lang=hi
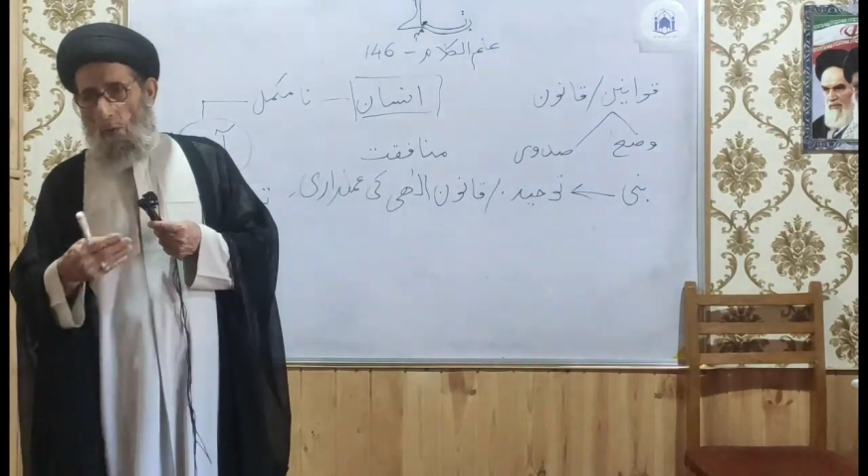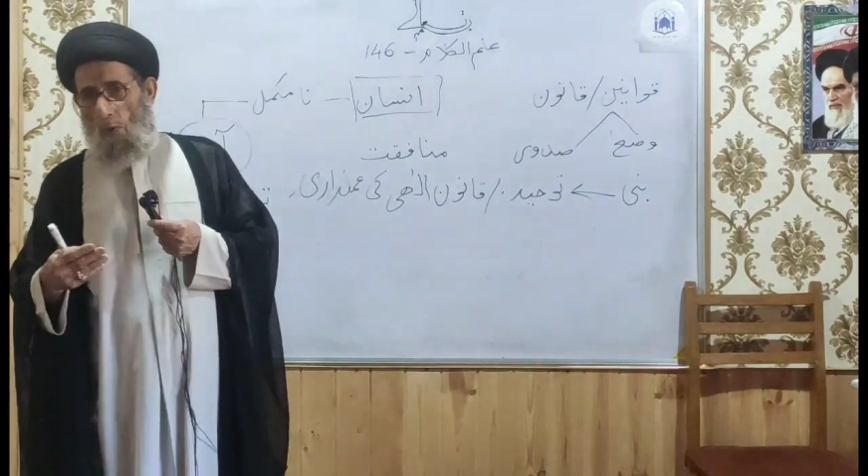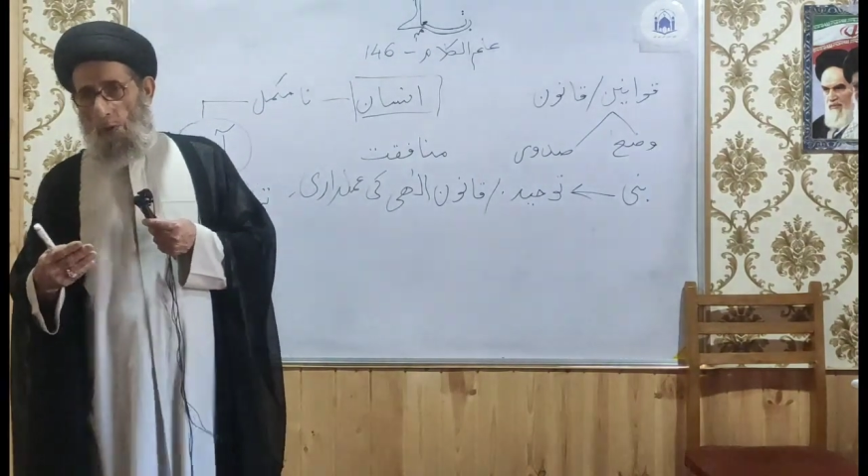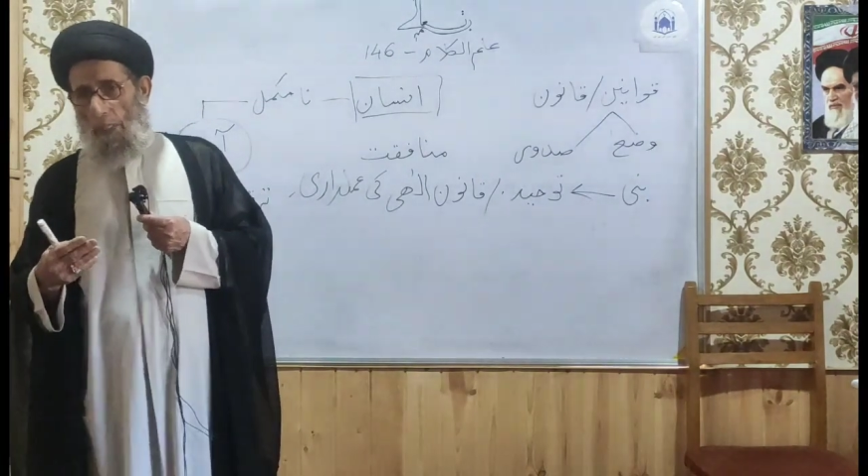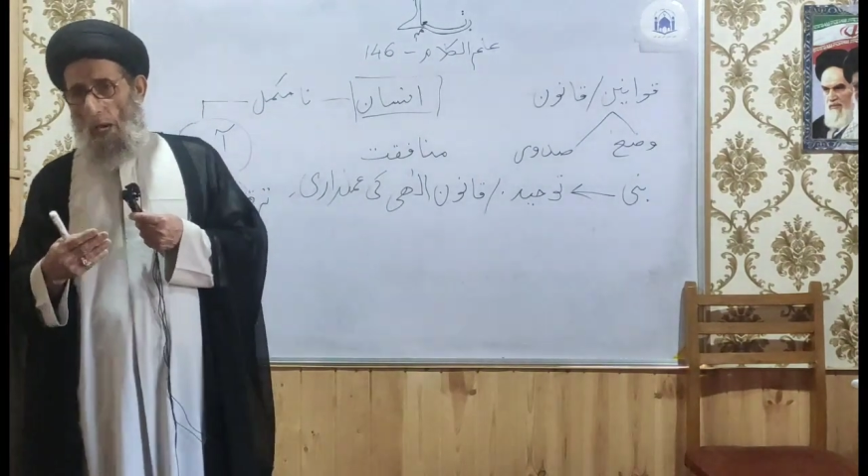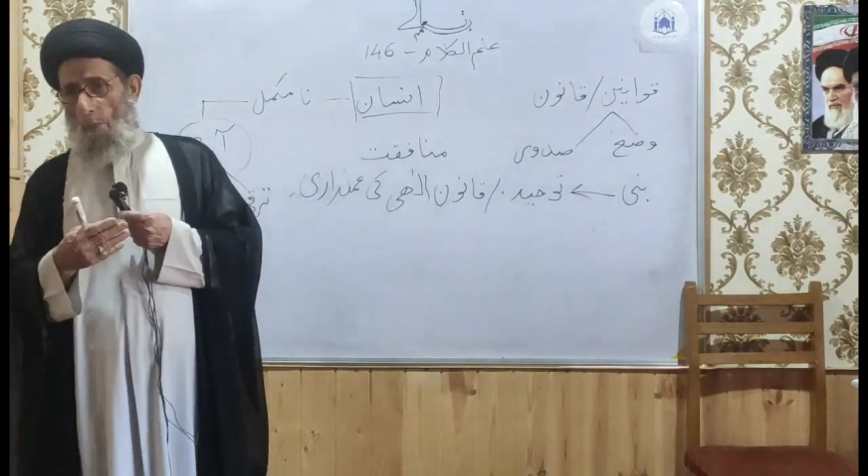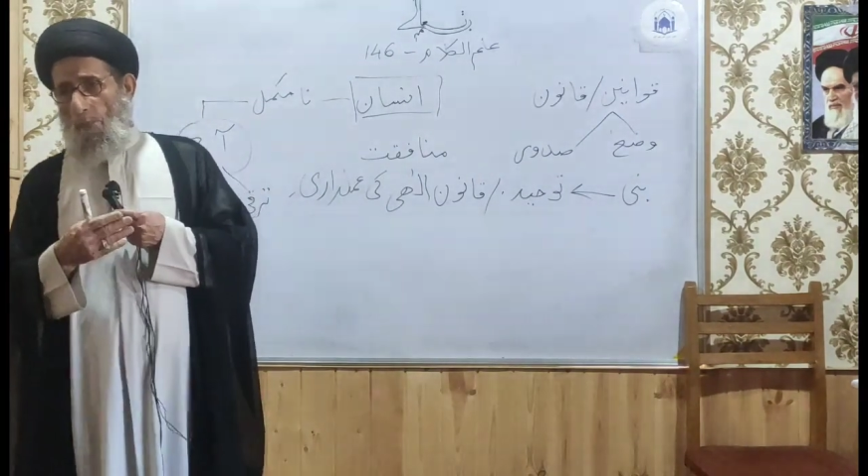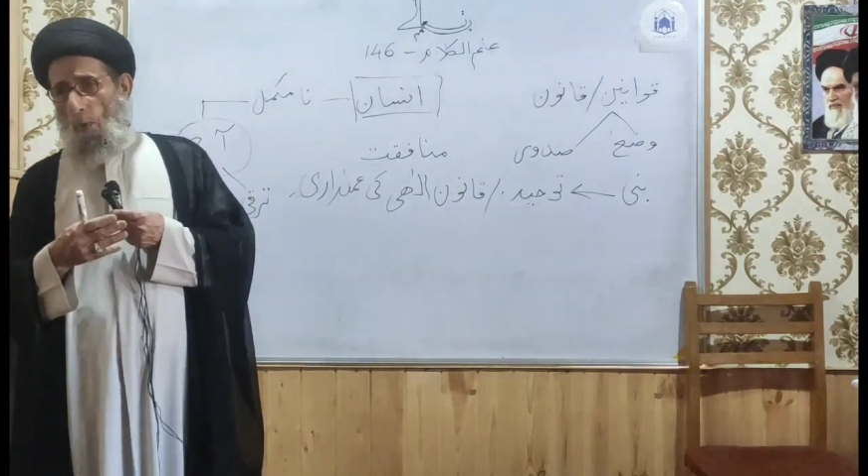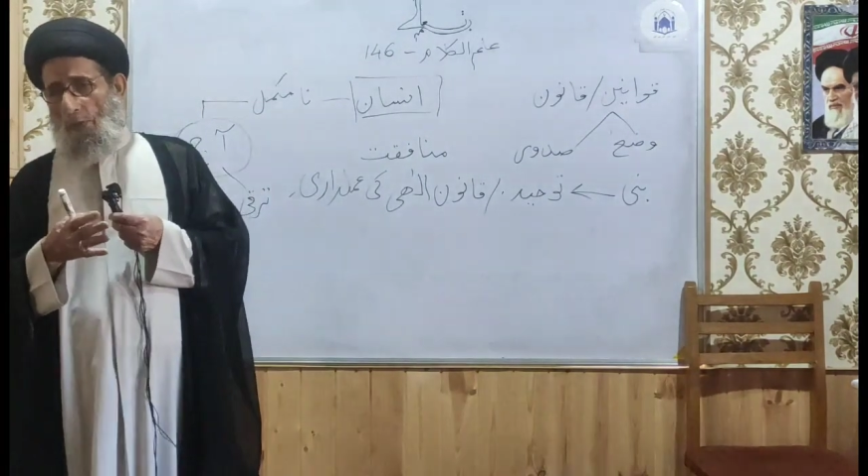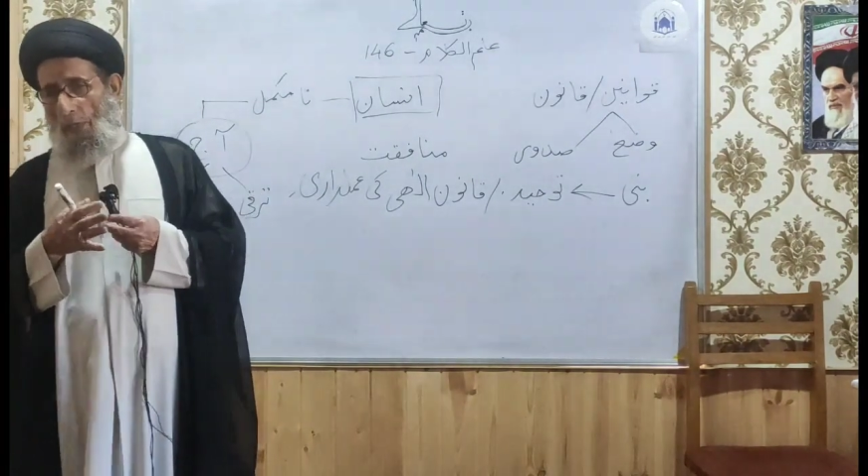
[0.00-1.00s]
वो
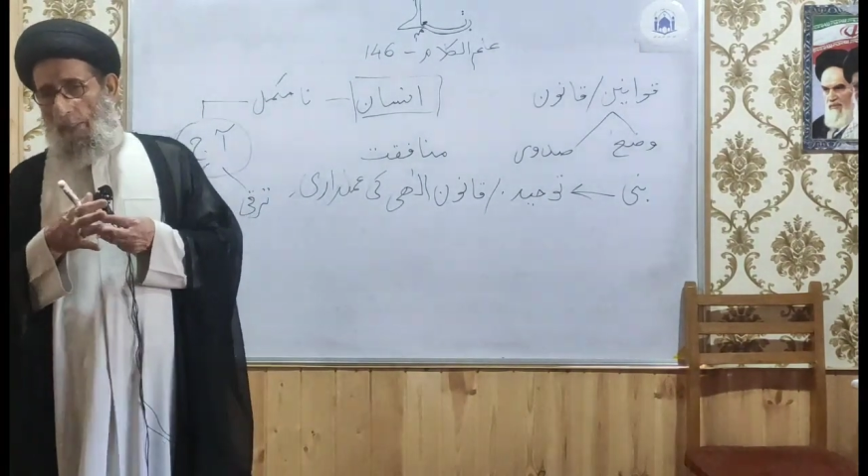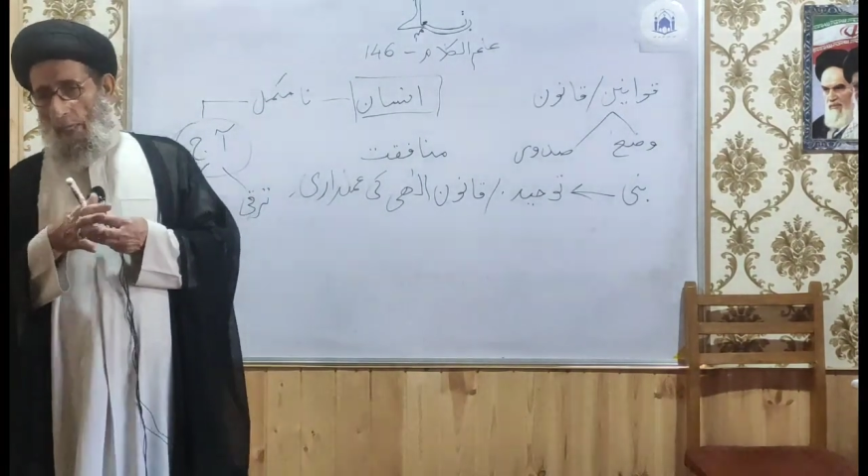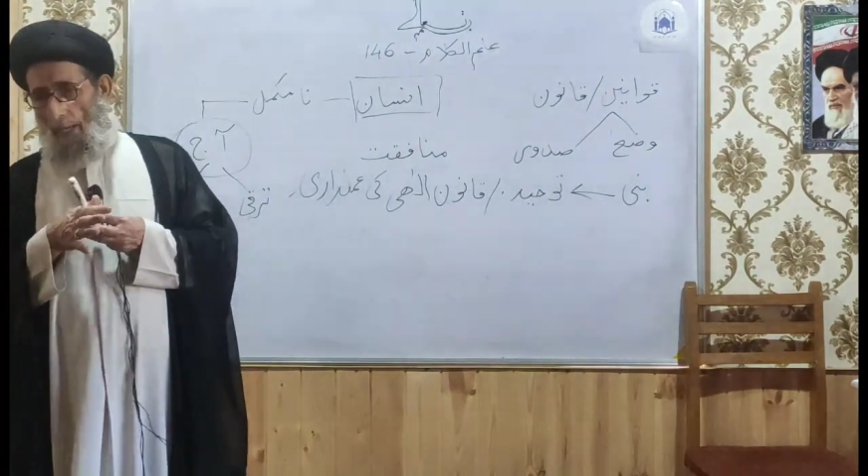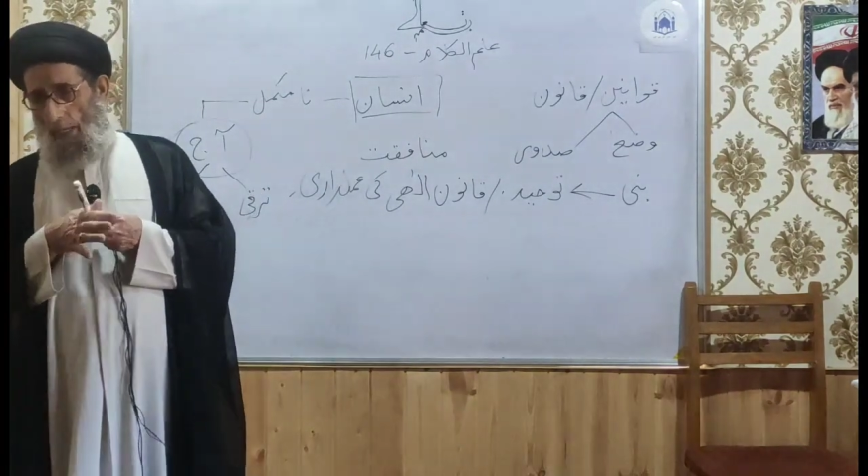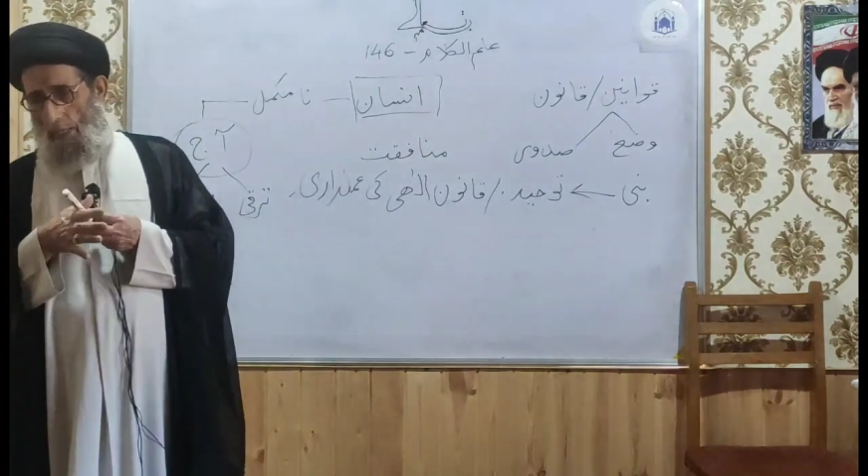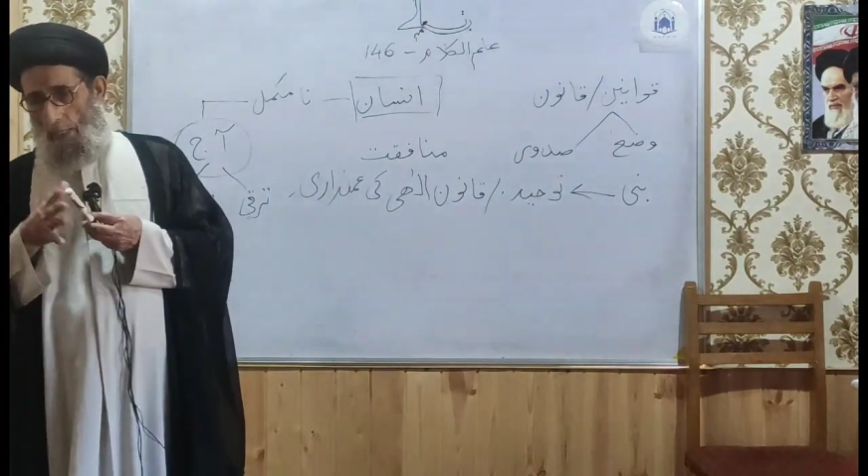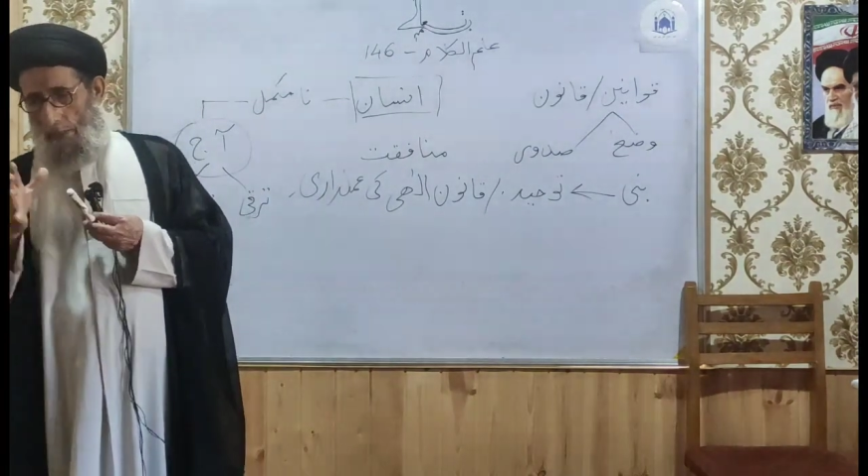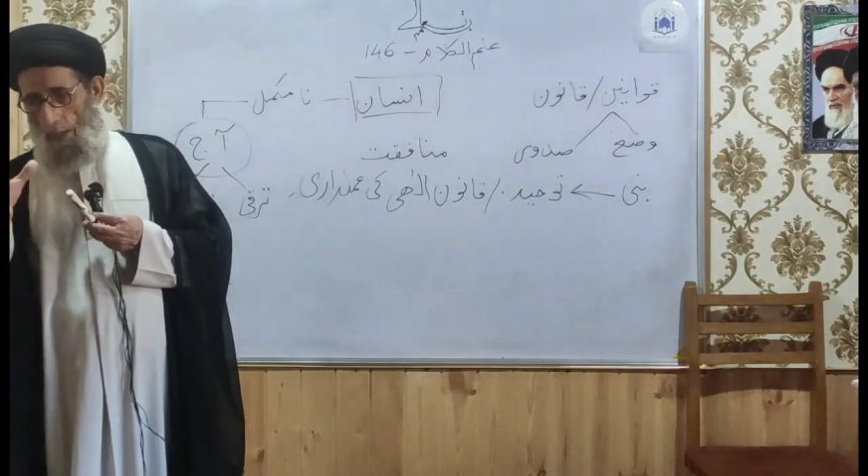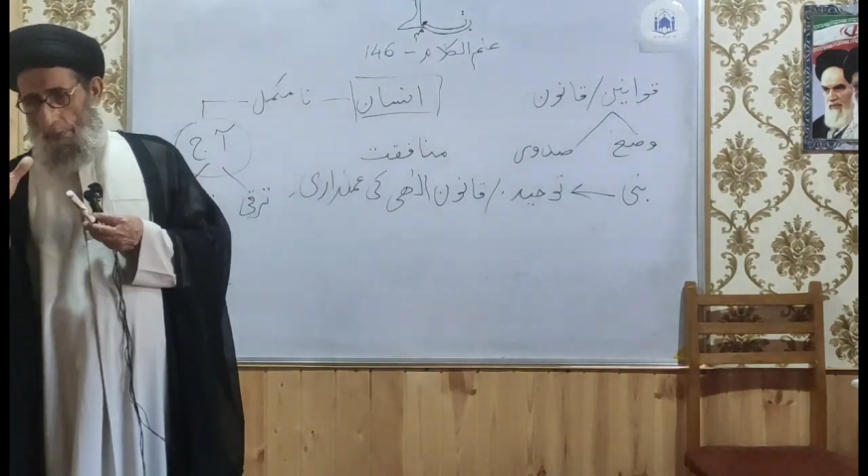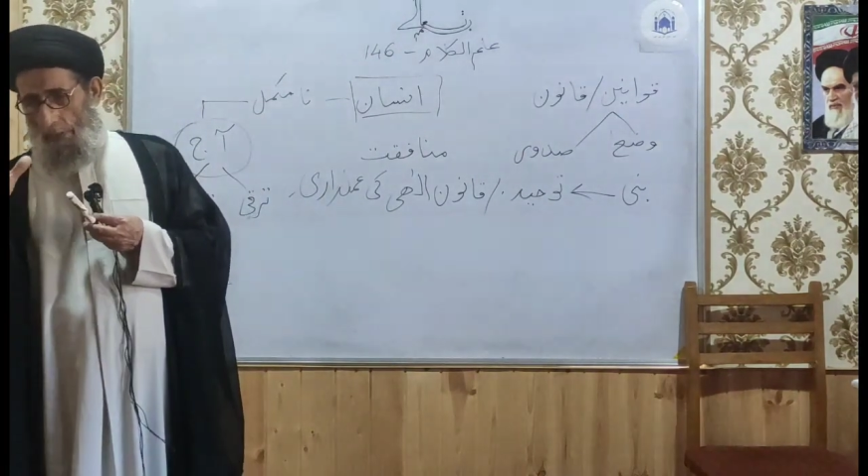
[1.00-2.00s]
पहुंच जाता है जब